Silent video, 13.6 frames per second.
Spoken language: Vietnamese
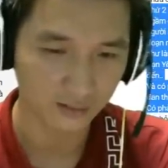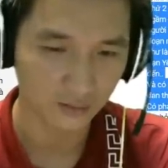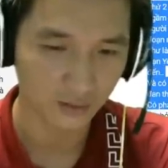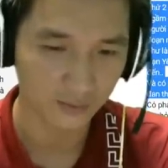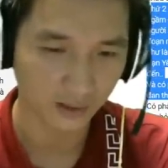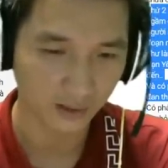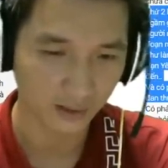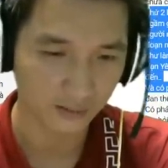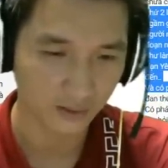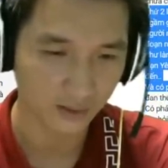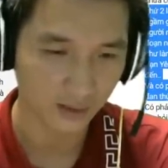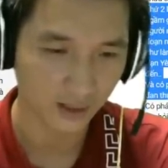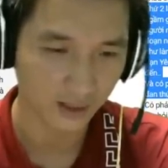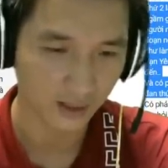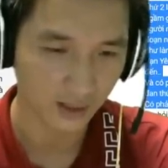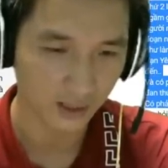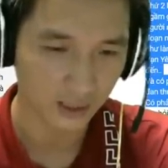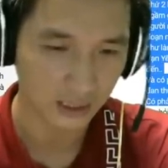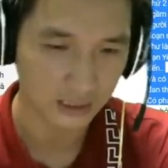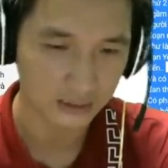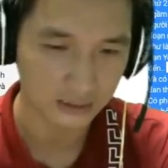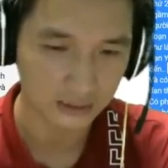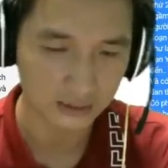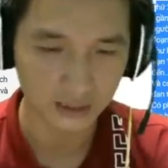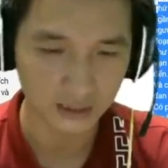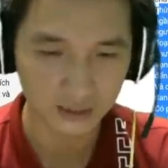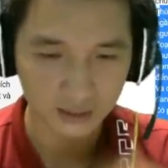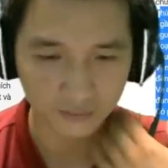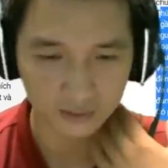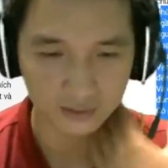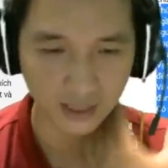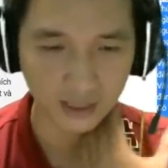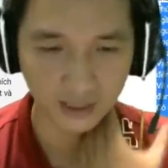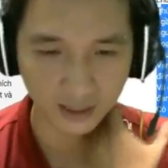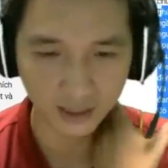Rồi cái vấn đề thứ 9 chấp vào giả này